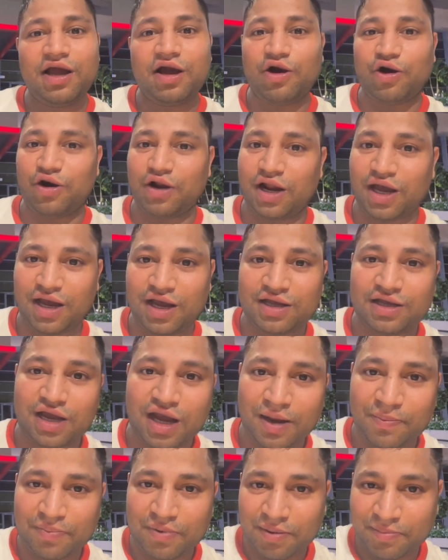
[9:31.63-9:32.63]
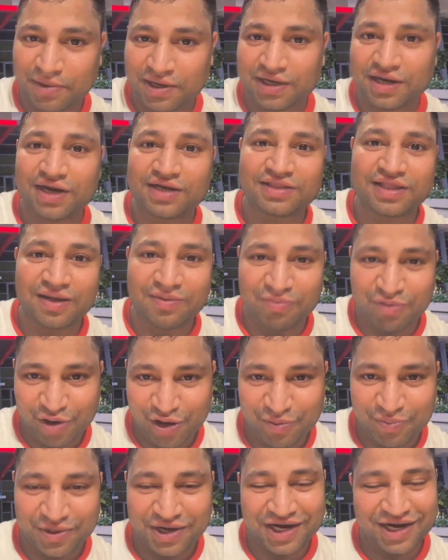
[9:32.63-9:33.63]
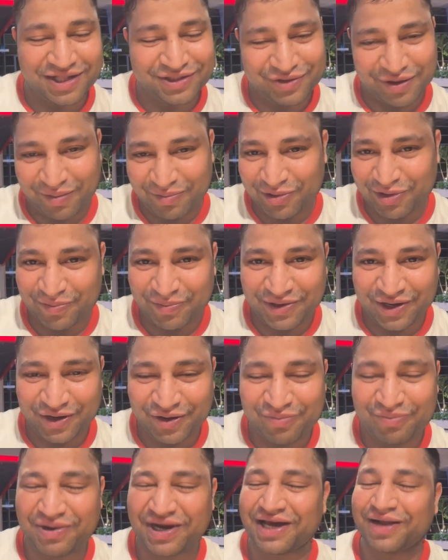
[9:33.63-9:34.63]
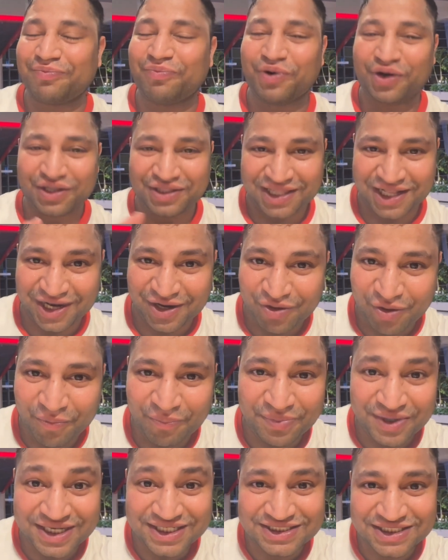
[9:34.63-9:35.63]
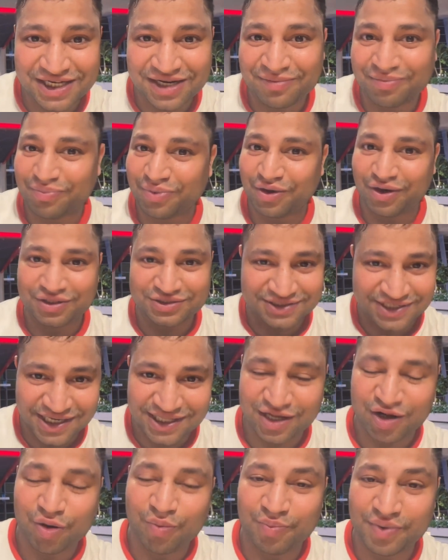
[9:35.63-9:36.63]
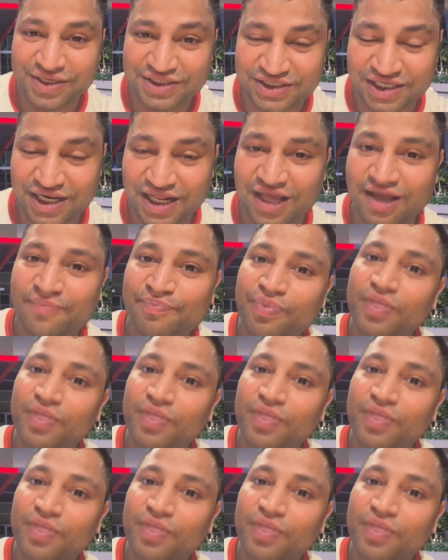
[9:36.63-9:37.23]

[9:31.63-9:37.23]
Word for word: और हाँ आपका मन करता है ब्लॉग बनाना तो आप लोग बनाओ मगर बहुत सारा कॉम्पिटिशन है बहुत ज़्यादा कॉम्पिटिशन है